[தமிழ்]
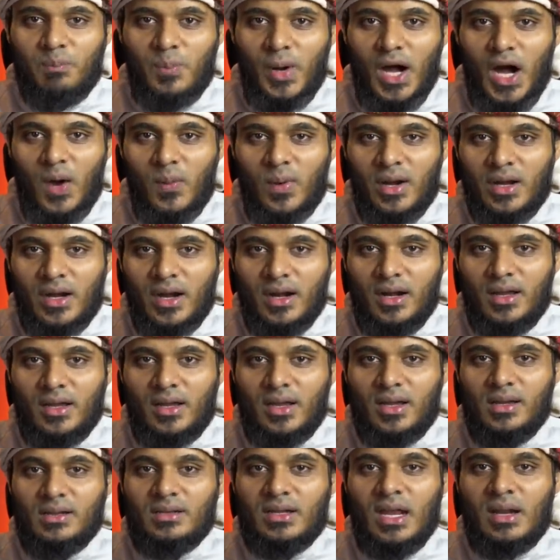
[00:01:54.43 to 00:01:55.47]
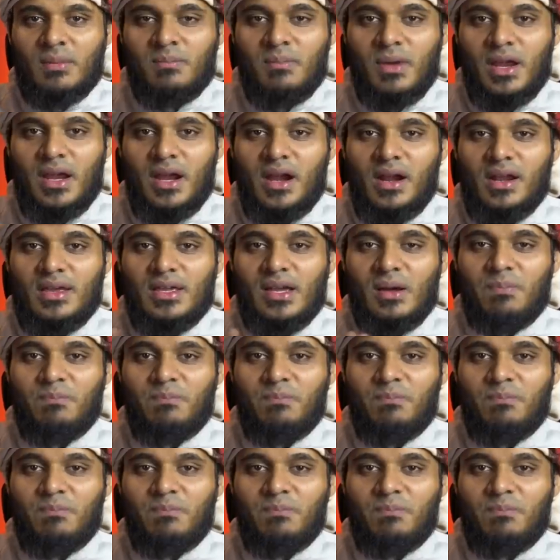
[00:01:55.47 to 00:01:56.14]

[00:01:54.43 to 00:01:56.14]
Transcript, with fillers: பாவங்களுக்கு நன்மைகளை